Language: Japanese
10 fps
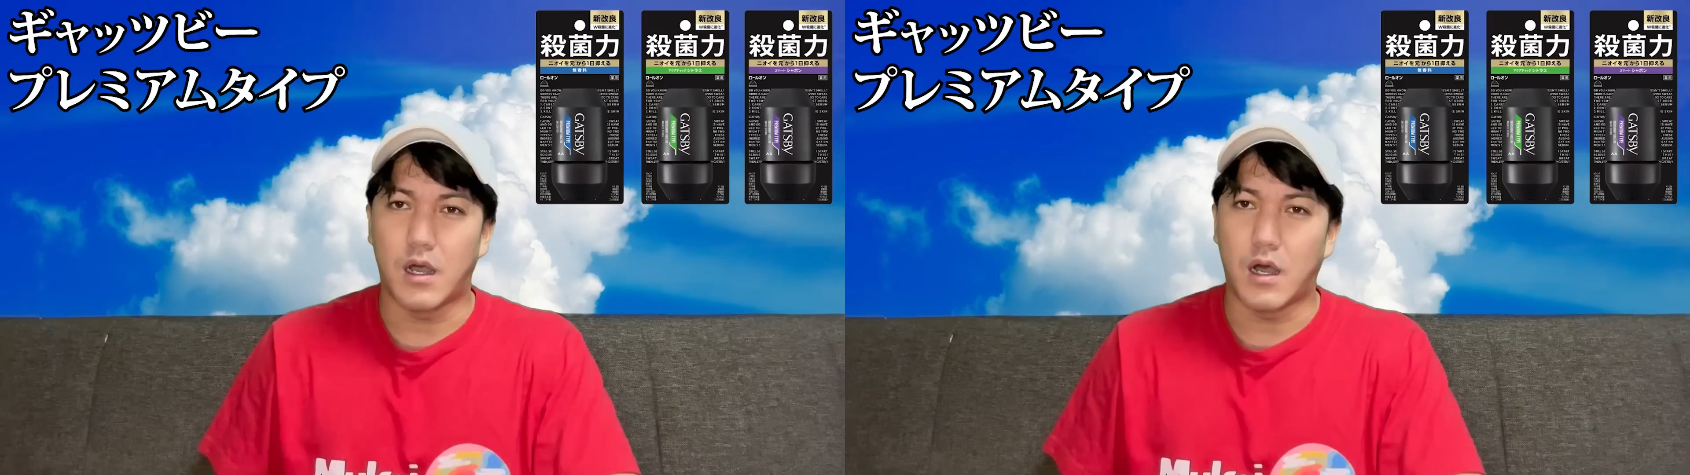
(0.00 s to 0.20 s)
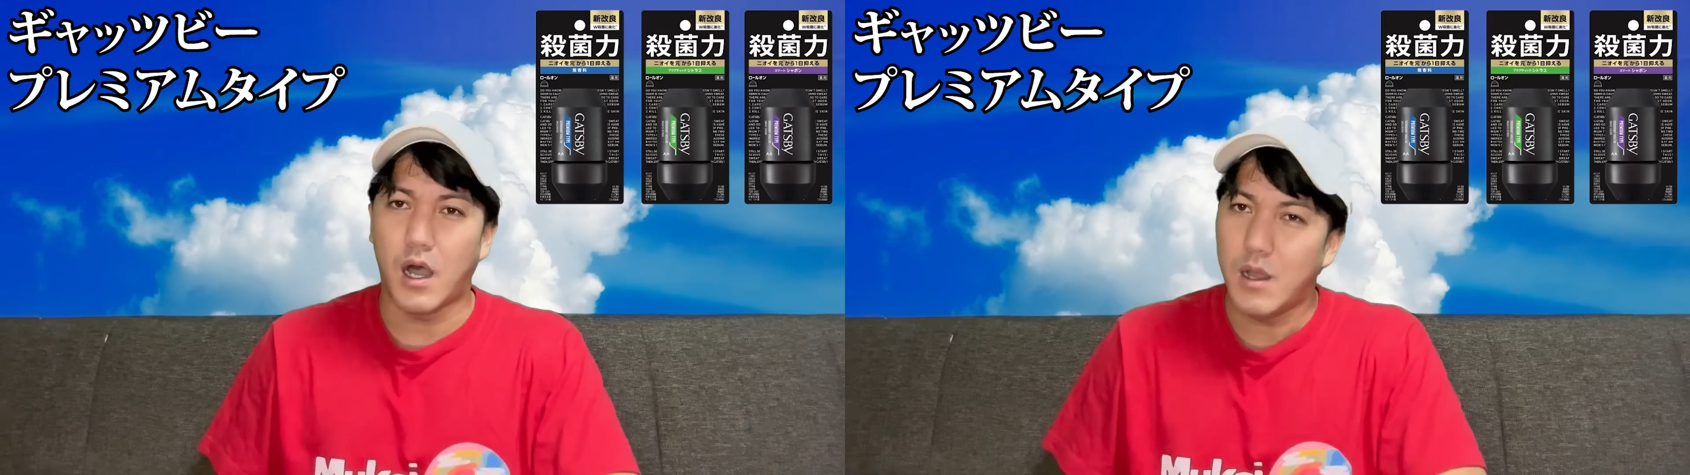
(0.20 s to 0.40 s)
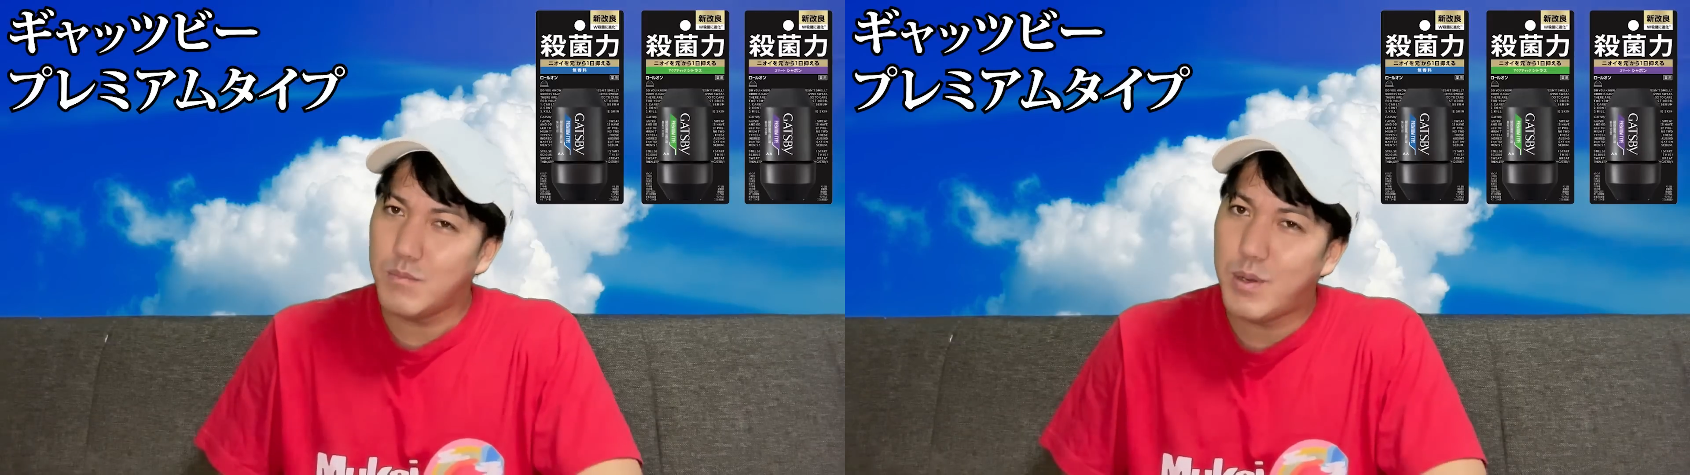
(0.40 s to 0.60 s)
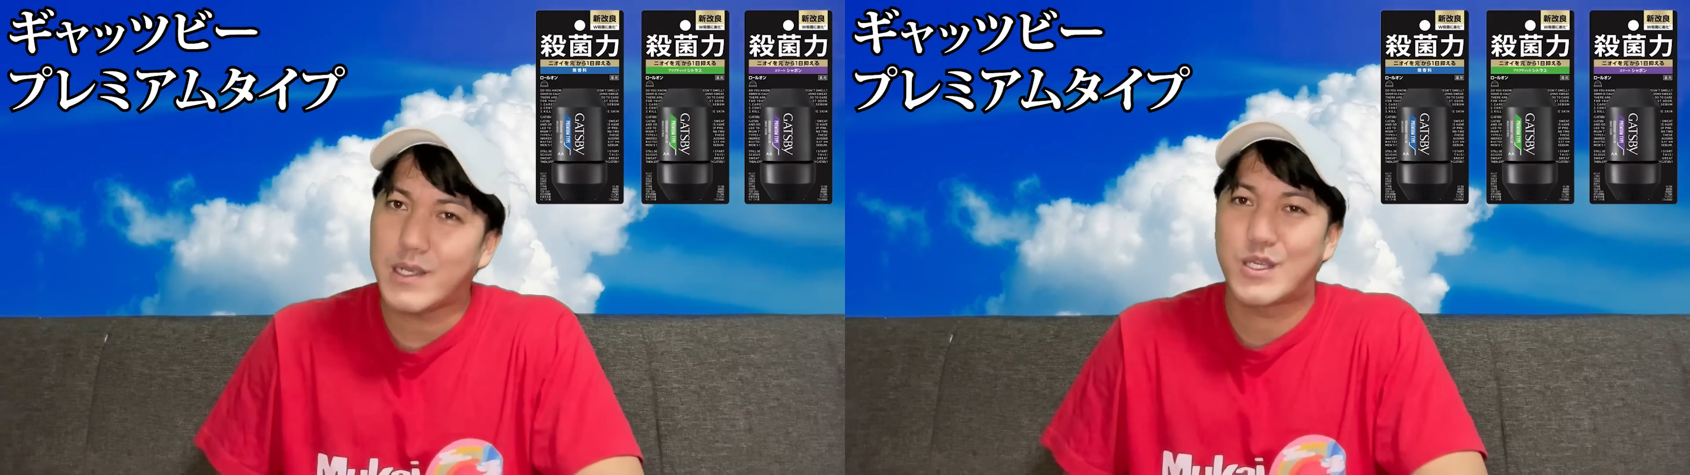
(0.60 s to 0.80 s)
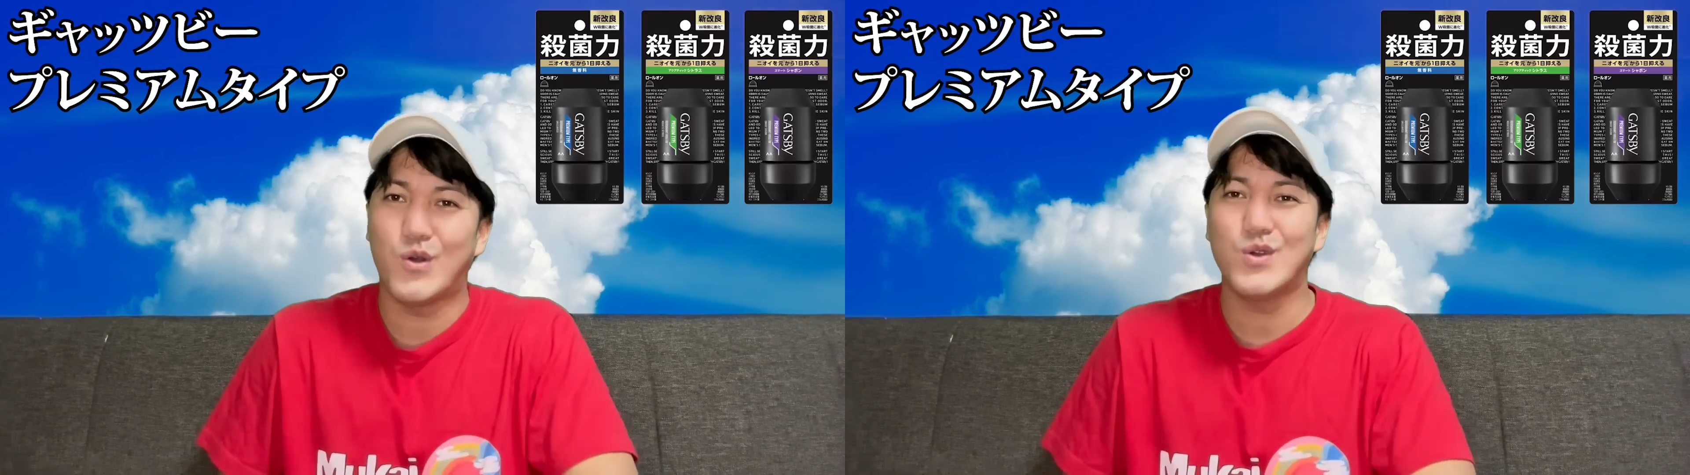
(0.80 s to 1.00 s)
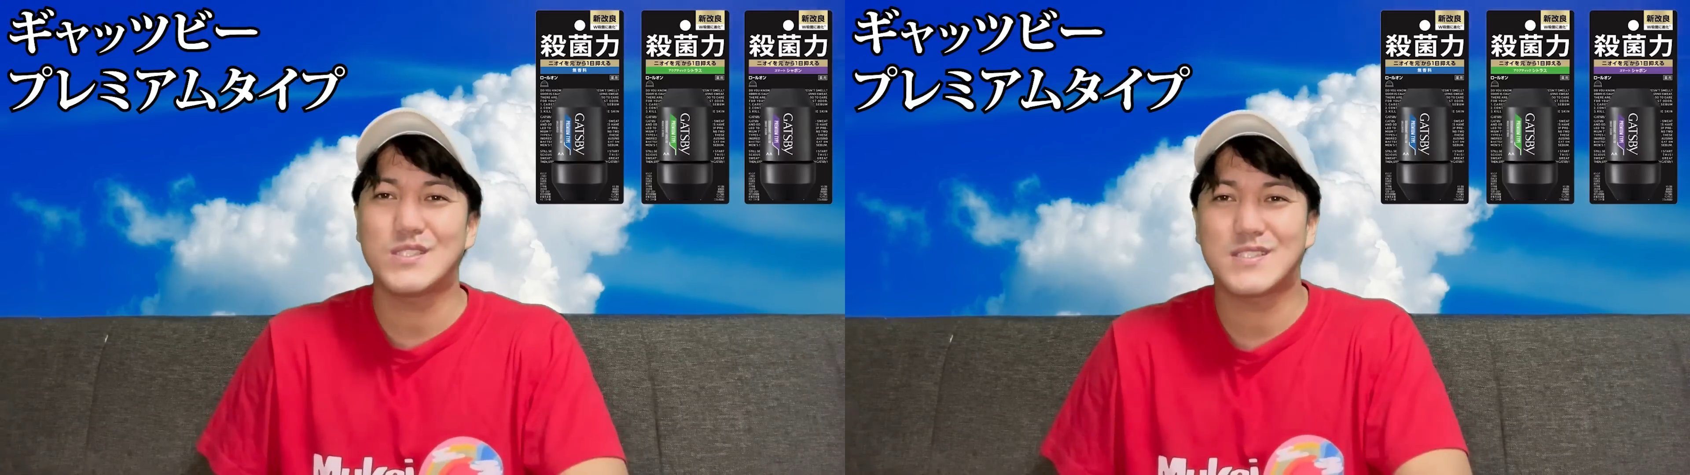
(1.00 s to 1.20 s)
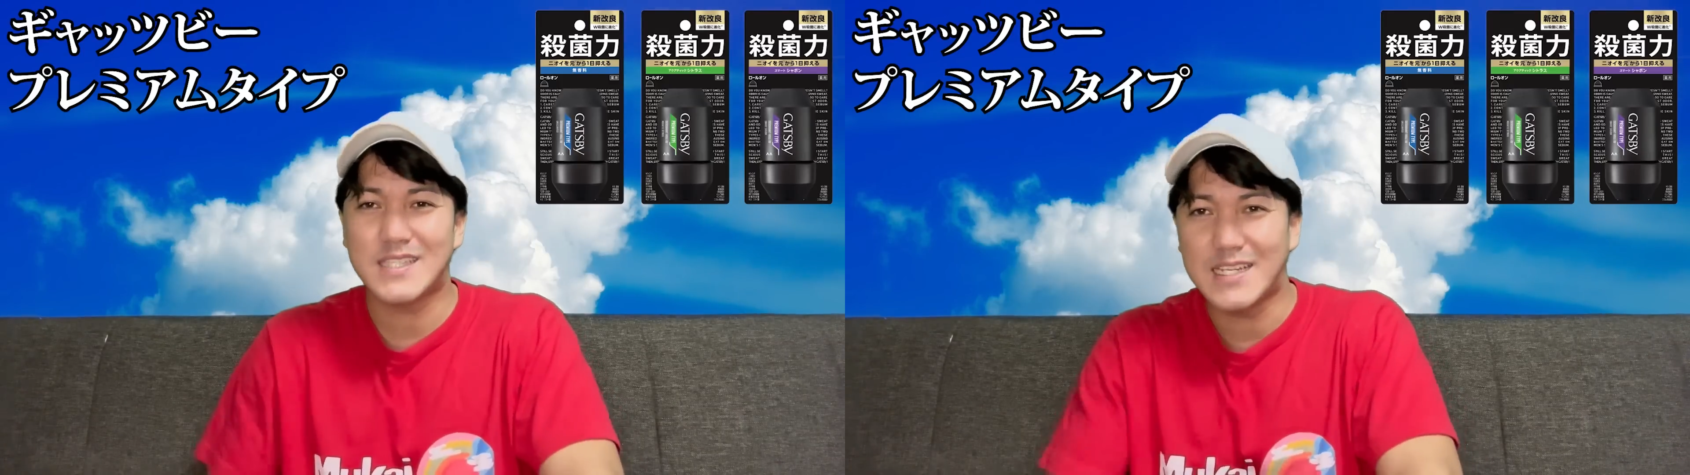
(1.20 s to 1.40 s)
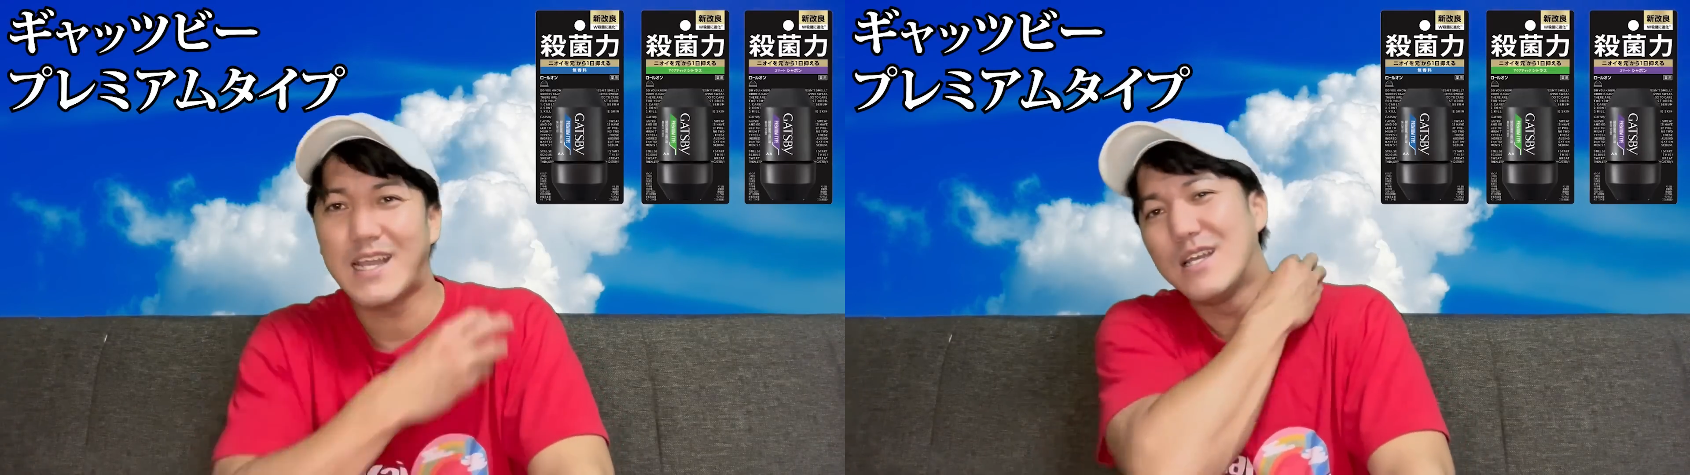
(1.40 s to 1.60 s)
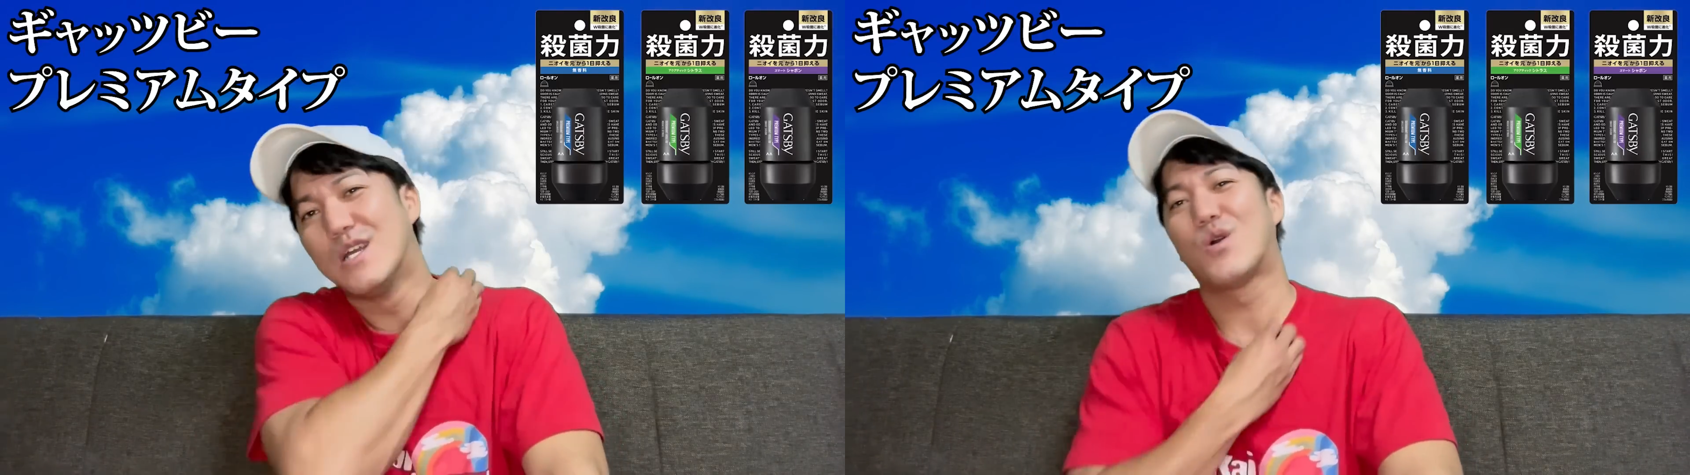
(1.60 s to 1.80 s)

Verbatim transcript: あんま教室でね、